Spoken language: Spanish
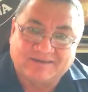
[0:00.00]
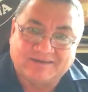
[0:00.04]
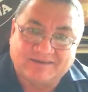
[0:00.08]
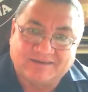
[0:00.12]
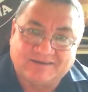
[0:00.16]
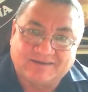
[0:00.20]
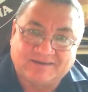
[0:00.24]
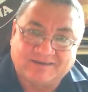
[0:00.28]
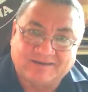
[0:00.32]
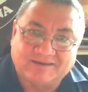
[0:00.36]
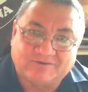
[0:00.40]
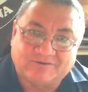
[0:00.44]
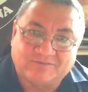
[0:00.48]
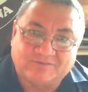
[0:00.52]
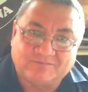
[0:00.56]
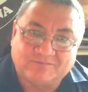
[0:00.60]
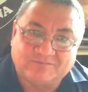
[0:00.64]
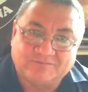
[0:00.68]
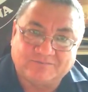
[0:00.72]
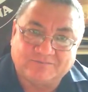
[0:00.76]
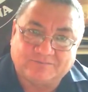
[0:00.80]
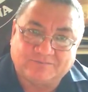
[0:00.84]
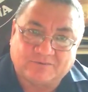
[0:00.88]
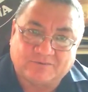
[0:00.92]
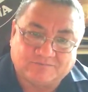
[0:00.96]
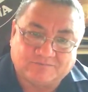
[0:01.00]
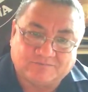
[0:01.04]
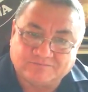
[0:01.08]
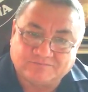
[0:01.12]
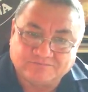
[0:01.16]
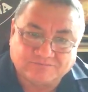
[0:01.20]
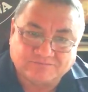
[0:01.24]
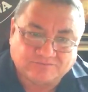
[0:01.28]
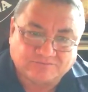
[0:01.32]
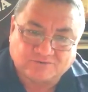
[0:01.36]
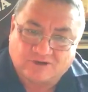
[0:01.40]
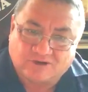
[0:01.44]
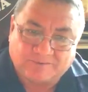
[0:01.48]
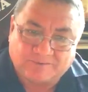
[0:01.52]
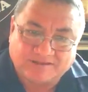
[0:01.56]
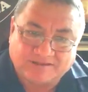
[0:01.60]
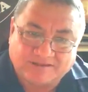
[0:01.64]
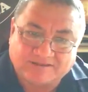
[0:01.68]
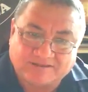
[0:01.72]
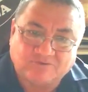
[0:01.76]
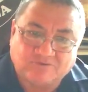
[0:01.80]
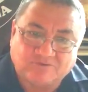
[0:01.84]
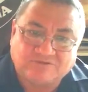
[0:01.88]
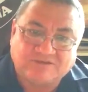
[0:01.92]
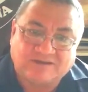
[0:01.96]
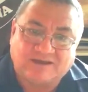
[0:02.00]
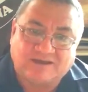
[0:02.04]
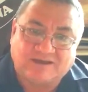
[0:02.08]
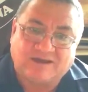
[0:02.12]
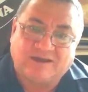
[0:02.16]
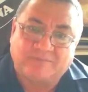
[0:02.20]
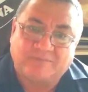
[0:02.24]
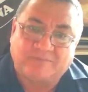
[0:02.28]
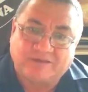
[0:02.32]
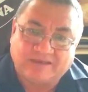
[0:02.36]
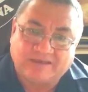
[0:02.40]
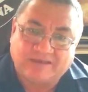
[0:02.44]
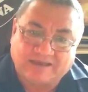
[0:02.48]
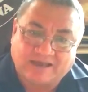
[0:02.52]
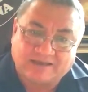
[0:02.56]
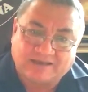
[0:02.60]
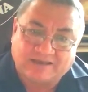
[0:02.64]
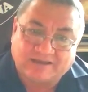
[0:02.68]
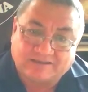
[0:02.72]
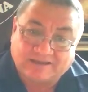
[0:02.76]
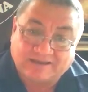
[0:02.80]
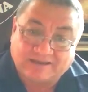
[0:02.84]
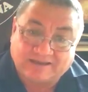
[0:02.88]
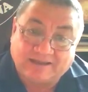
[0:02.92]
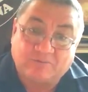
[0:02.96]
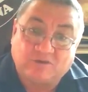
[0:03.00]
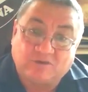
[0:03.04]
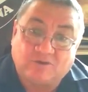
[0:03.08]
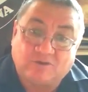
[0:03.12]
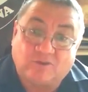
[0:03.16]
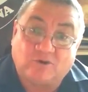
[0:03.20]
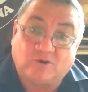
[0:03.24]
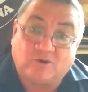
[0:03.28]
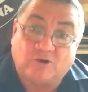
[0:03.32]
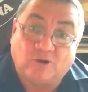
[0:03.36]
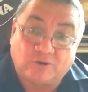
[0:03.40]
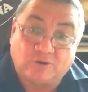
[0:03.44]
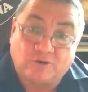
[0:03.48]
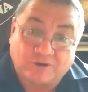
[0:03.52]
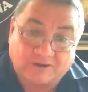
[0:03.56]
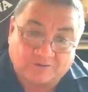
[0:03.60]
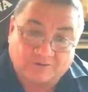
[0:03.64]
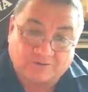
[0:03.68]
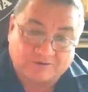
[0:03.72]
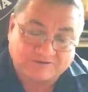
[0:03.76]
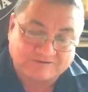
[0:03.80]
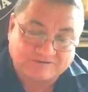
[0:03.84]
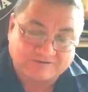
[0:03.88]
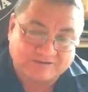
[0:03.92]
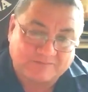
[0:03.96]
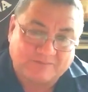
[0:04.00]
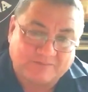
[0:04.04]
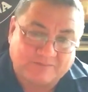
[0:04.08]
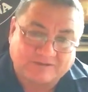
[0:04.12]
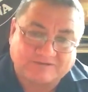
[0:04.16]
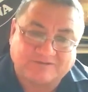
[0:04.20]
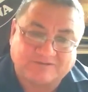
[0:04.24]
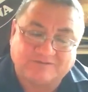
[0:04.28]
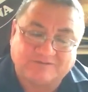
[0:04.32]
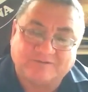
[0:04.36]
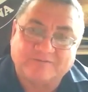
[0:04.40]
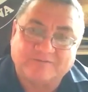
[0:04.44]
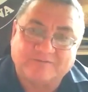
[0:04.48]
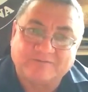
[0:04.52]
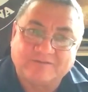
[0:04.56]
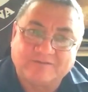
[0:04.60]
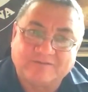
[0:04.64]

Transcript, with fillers: eh, con, solamente música mexicana, teníamos dos horas con ese espacio.